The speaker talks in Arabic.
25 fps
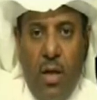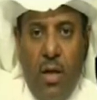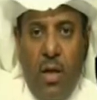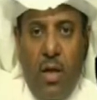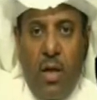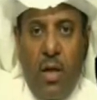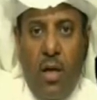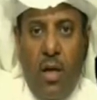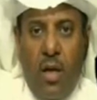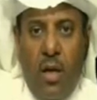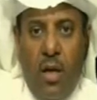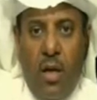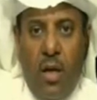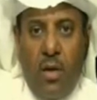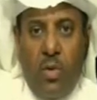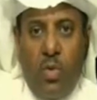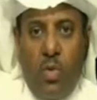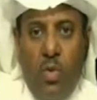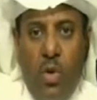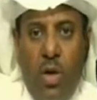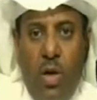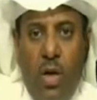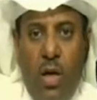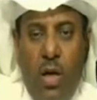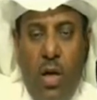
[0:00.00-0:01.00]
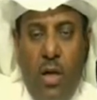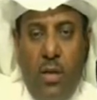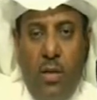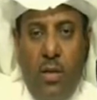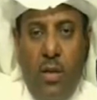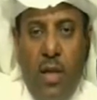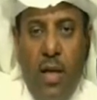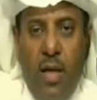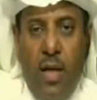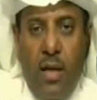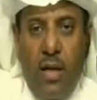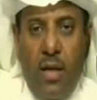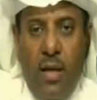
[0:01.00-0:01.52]
الخطوة
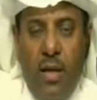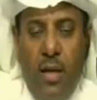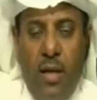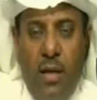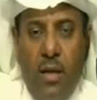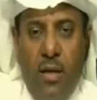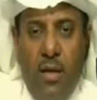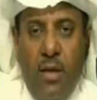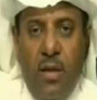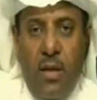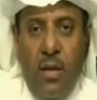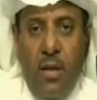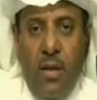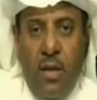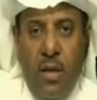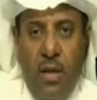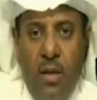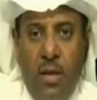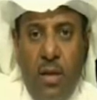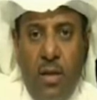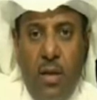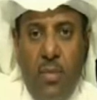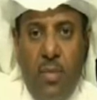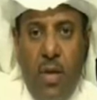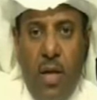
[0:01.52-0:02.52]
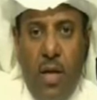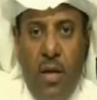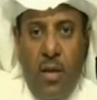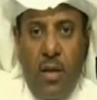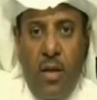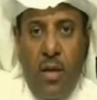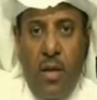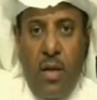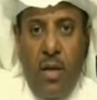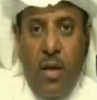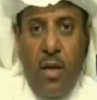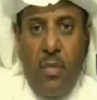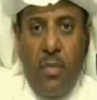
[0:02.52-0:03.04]
التالية هي طبعا
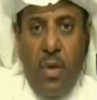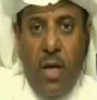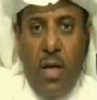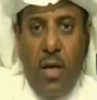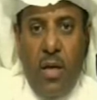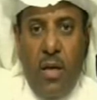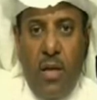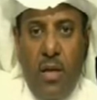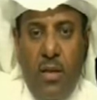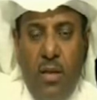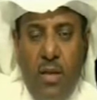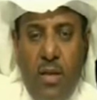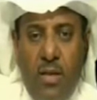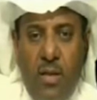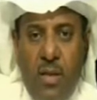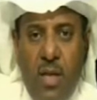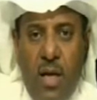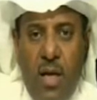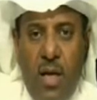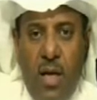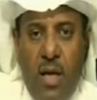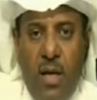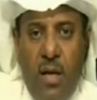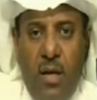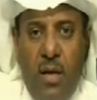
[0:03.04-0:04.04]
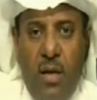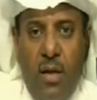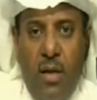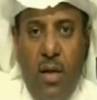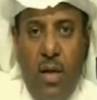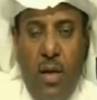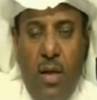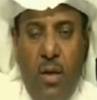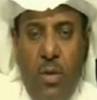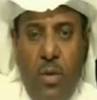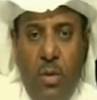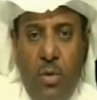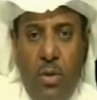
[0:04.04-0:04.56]
بقية الساحل
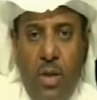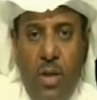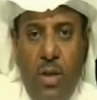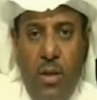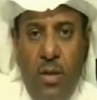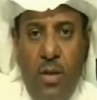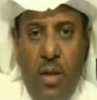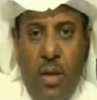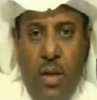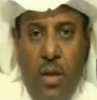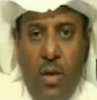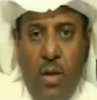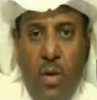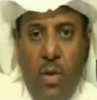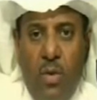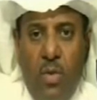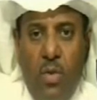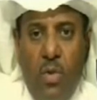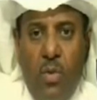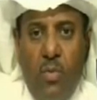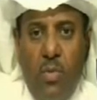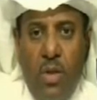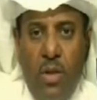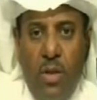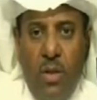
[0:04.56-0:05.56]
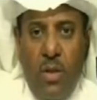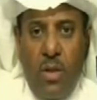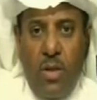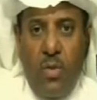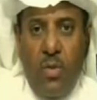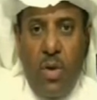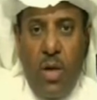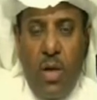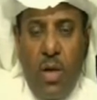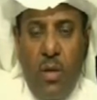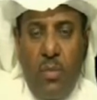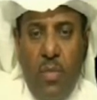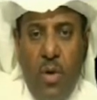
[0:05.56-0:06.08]
الحديدة وميدي
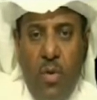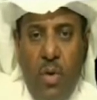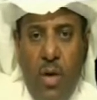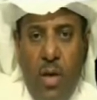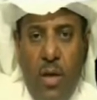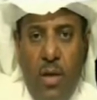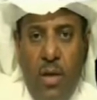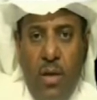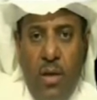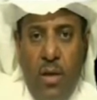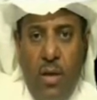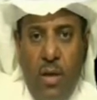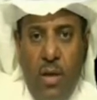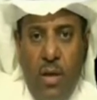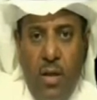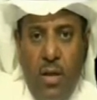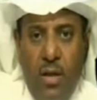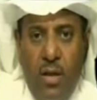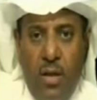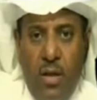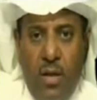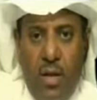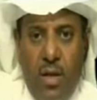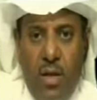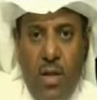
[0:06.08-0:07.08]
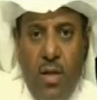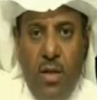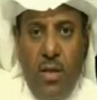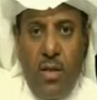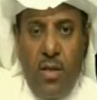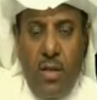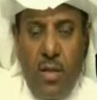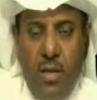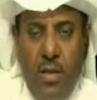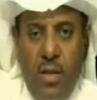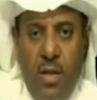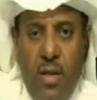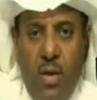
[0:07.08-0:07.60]
وهي موانئ
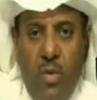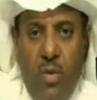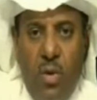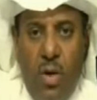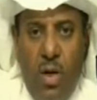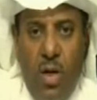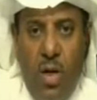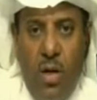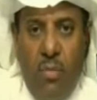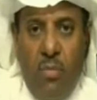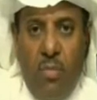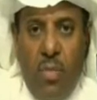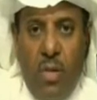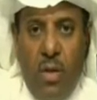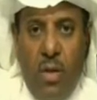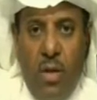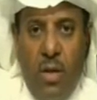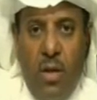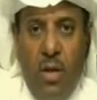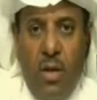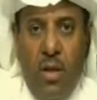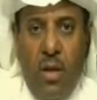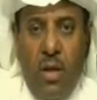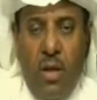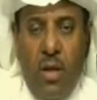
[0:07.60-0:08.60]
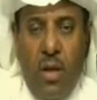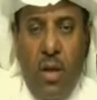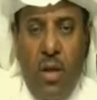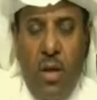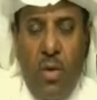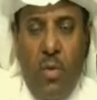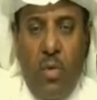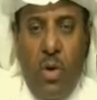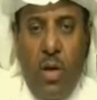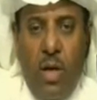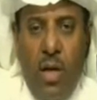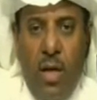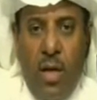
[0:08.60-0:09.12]
رئيسية وهامة آه،
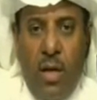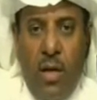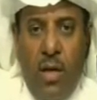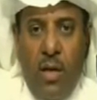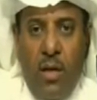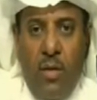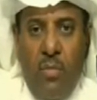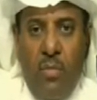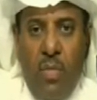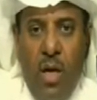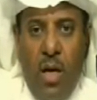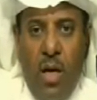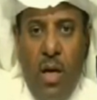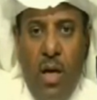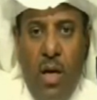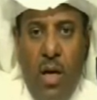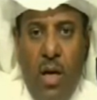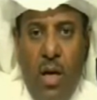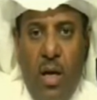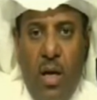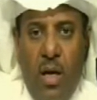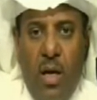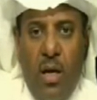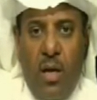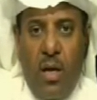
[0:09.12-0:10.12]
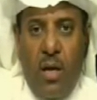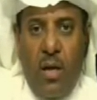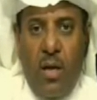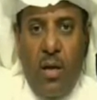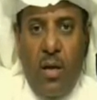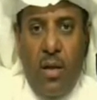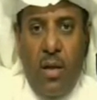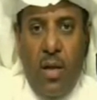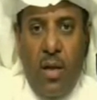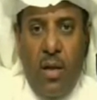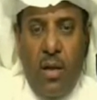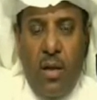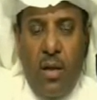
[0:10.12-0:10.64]
ولكن مع
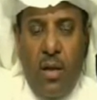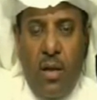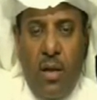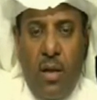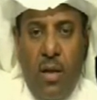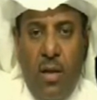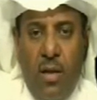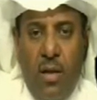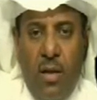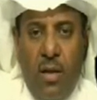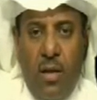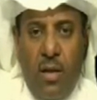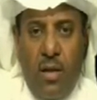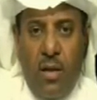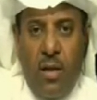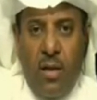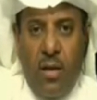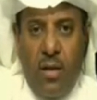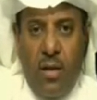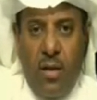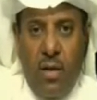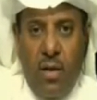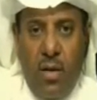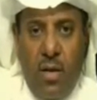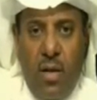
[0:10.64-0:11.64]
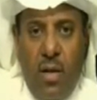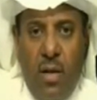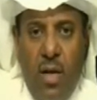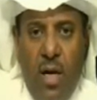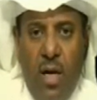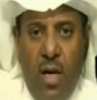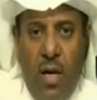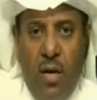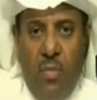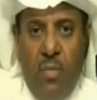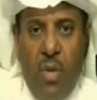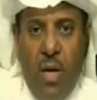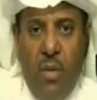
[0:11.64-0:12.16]
يعني آه،
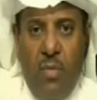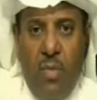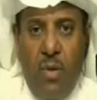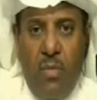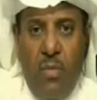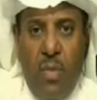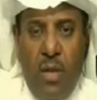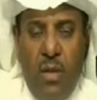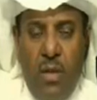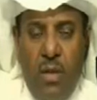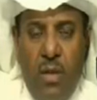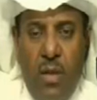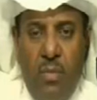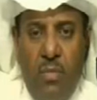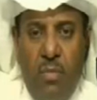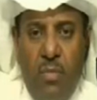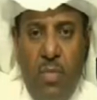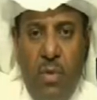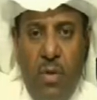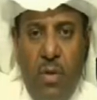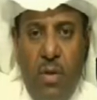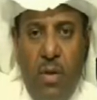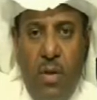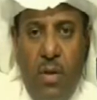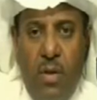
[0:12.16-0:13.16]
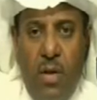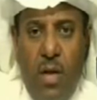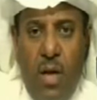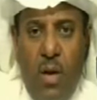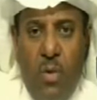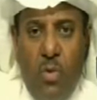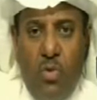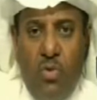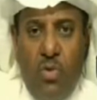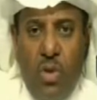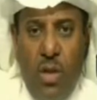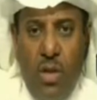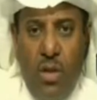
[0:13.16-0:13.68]
إغلاق باب المندب آه،
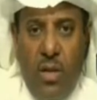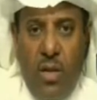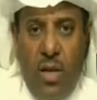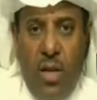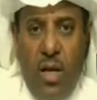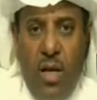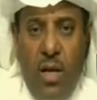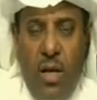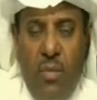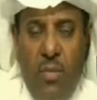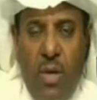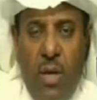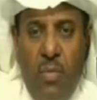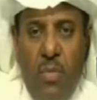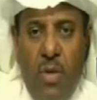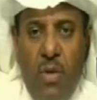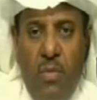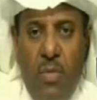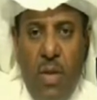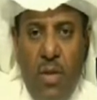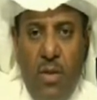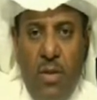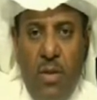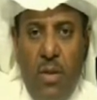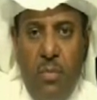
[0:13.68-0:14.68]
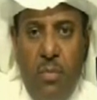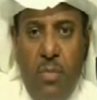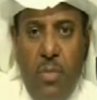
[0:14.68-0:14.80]
أو السيطرة على باب المندب